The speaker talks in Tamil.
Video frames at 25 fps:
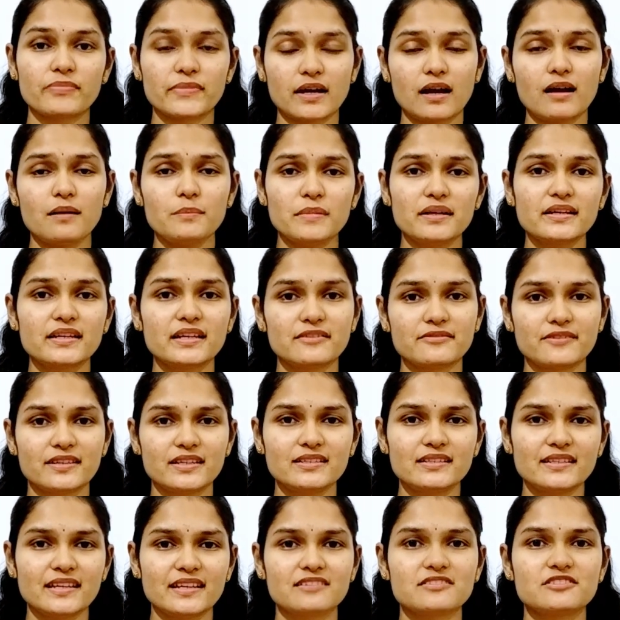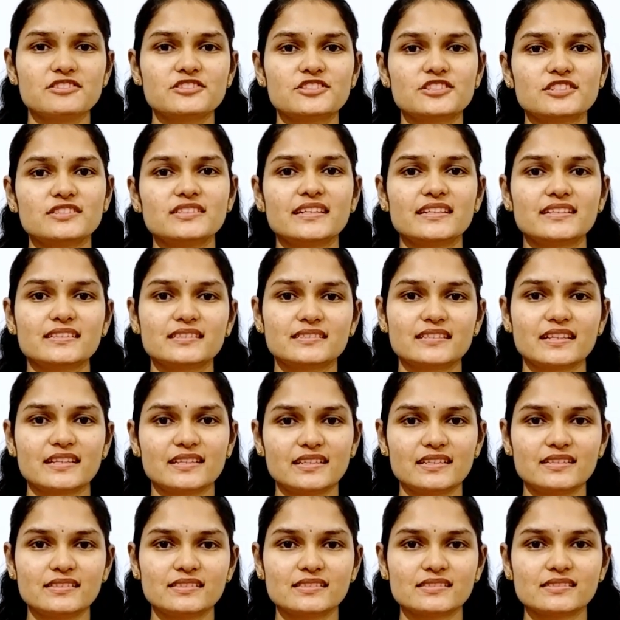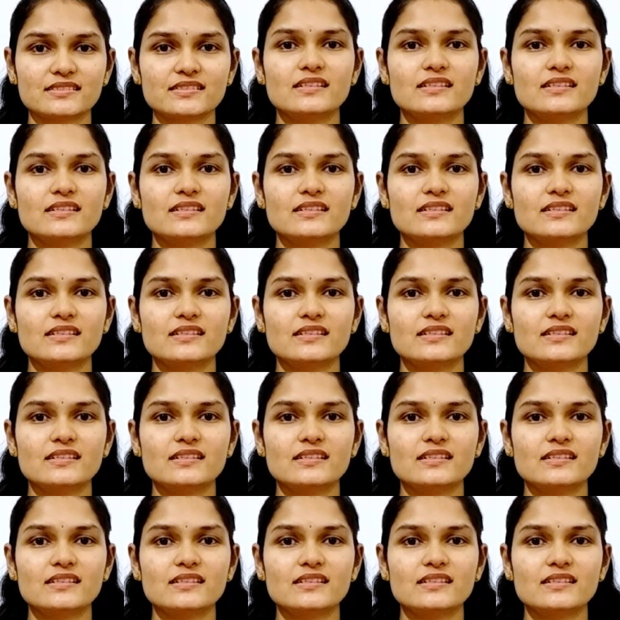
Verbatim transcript: ஆமாம் என் வயிறு நிறைஞ்சிருச்சுன்னு எனக்கு தெரியுது